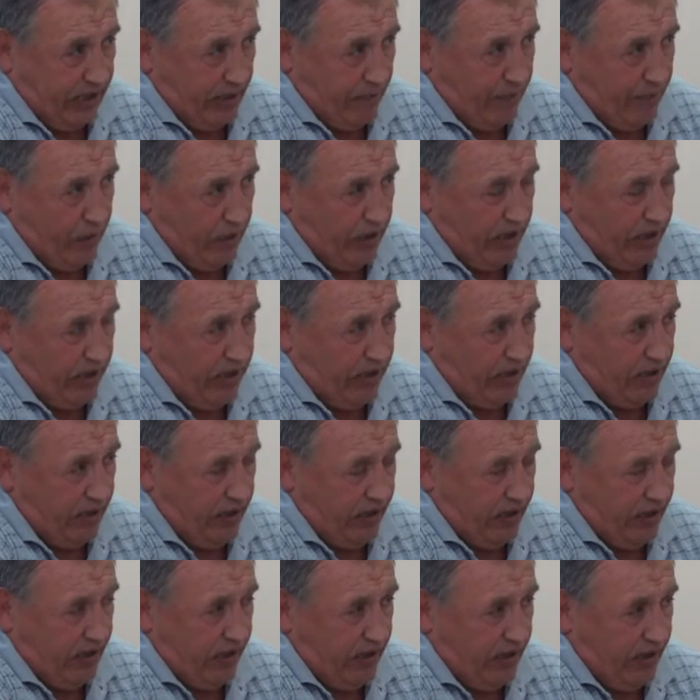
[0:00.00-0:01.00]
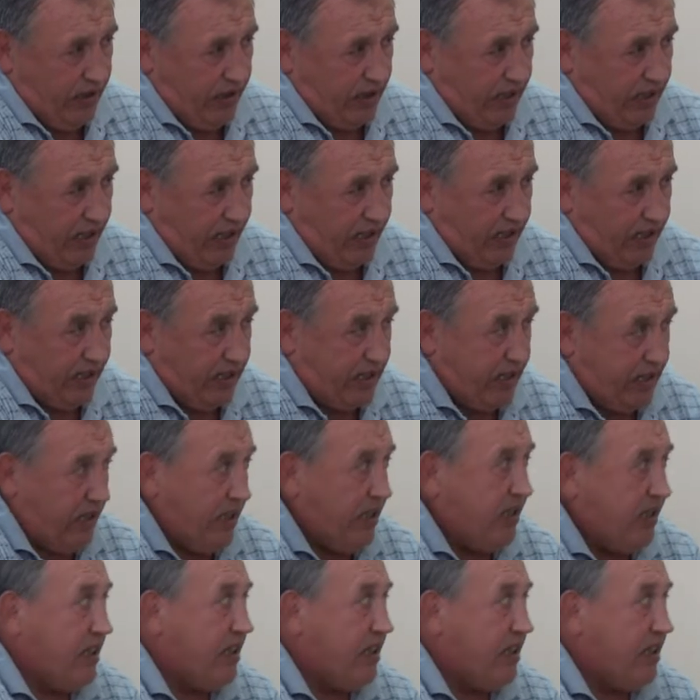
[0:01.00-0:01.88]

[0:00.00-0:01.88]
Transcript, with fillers: японец и кореец.